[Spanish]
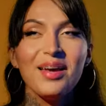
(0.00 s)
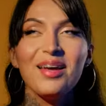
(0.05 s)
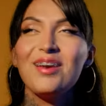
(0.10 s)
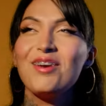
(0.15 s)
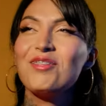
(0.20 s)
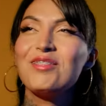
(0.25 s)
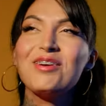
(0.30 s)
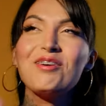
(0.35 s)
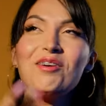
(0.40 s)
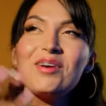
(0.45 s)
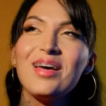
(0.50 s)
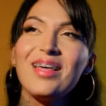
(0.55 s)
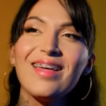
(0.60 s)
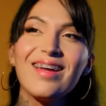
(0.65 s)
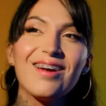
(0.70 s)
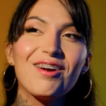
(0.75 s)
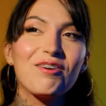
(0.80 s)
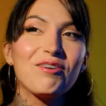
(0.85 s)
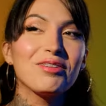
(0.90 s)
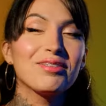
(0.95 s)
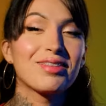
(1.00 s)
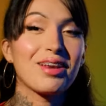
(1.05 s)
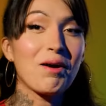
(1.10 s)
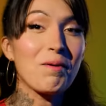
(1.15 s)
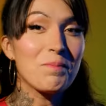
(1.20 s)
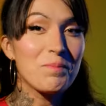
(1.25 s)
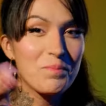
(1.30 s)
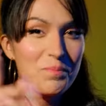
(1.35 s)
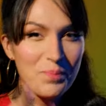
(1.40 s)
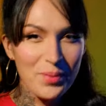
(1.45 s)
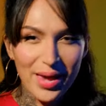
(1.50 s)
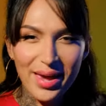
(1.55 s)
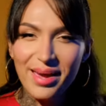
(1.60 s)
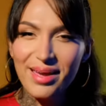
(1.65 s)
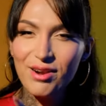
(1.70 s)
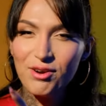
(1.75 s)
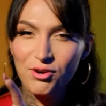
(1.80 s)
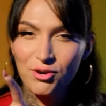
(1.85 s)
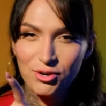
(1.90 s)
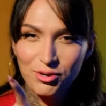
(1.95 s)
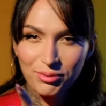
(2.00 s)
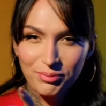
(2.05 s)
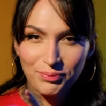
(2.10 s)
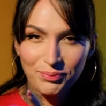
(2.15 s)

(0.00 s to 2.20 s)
No tengo nada en contra, pero...